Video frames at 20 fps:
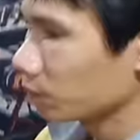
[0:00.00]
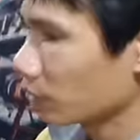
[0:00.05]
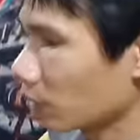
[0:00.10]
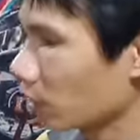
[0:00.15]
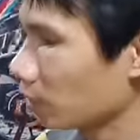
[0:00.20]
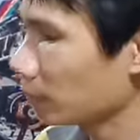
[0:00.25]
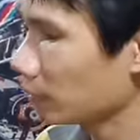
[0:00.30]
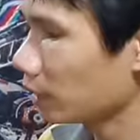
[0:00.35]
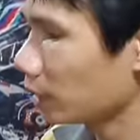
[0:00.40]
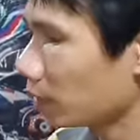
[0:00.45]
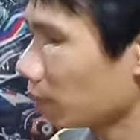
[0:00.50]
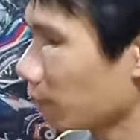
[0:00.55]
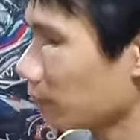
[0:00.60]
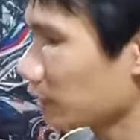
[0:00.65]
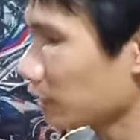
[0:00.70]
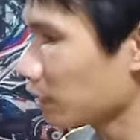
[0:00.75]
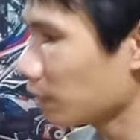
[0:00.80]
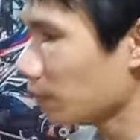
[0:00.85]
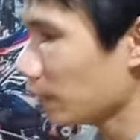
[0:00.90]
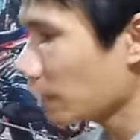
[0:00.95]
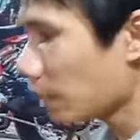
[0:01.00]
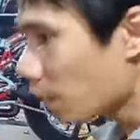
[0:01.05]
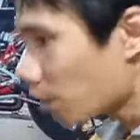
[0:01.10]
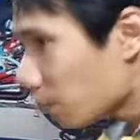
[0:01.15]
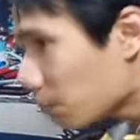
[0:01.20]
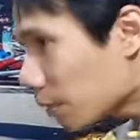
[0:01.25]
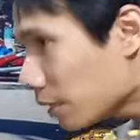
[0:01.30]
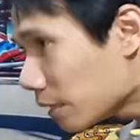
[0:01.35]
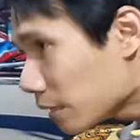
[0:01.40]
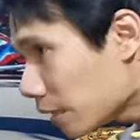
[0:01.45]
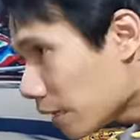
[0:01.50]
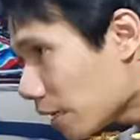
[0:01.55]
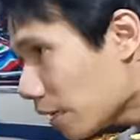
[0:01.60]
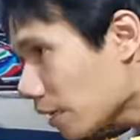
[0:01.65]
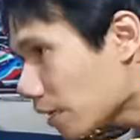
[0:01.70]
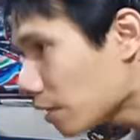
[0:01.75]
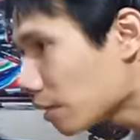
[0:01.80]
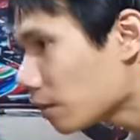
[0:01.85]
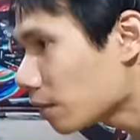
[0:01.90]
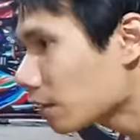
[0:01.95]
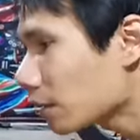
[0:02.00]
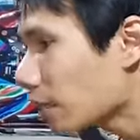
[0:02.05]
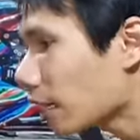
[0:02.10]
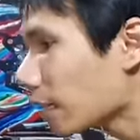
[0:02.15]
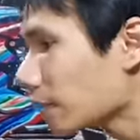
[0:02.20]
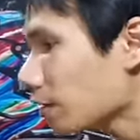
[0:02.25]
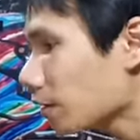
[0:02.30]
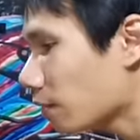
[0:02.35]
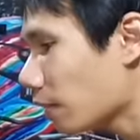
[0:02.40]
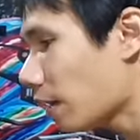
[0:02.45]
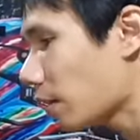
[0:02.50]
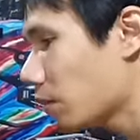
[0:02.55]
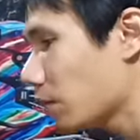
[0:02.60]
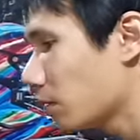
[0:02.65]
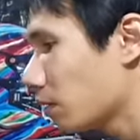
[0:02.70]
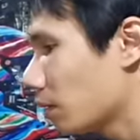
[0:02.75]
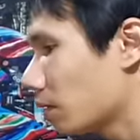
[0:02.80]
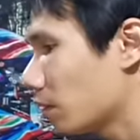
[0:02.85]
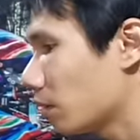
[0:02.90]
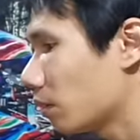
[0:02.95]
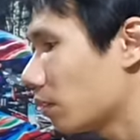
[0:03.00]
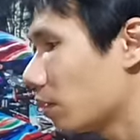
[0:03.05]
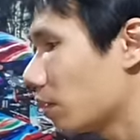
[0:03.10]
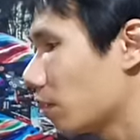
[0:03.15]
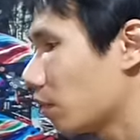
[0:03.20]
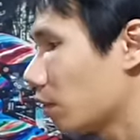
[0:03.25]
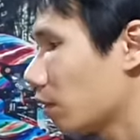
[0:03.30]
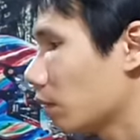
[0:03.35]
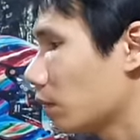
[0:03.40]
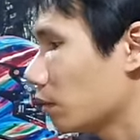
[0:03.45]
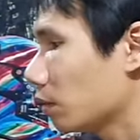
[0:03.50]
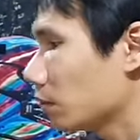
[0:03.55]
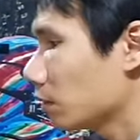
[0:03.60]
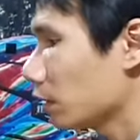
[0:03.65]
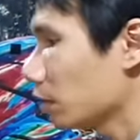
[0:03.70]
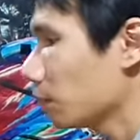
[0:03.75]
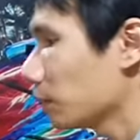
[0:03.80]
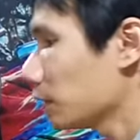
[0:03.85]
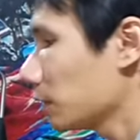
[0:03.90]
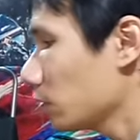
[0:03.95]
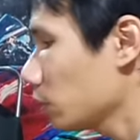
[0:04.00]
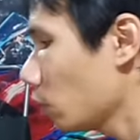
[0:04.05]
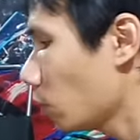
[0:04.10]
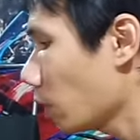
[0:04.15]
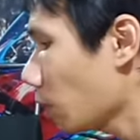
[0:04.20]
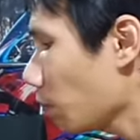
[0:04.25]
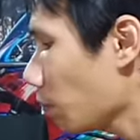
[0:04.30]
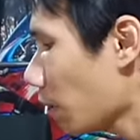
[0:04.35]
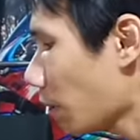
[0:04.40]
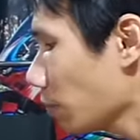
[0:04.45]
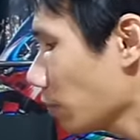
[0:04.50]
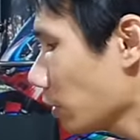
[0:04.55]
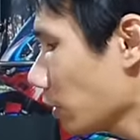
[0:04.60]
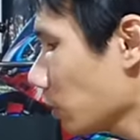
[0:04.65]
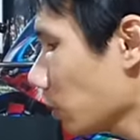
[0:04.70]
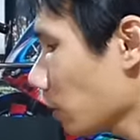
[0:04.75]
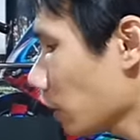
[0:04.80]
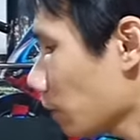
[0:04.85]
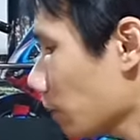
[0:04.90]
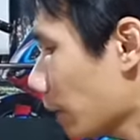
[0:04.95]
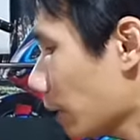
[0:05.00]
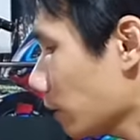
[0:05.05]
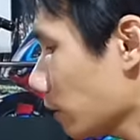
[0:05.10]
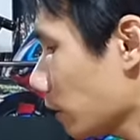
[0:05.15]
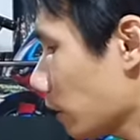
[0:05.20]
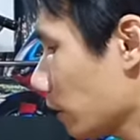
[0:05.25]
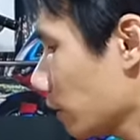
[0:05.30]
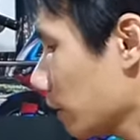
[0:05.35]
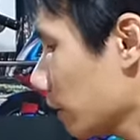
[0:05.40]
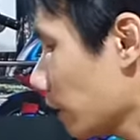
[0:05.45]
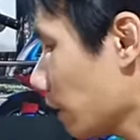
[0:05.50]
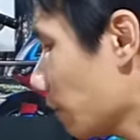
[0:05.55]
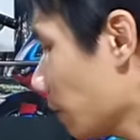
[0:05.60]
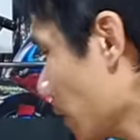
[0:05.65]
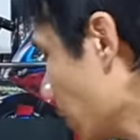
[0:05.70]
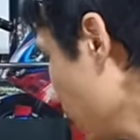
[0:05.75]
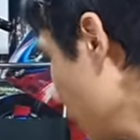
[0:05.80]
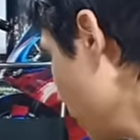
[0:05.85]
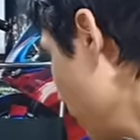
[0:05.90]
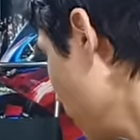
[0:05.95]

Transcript: rồi bây giờ mình sẽ bắt đầu mình uh, gắn nó vào thì mình sử dụng ốc bấm để cho các bạn tiện xem thôi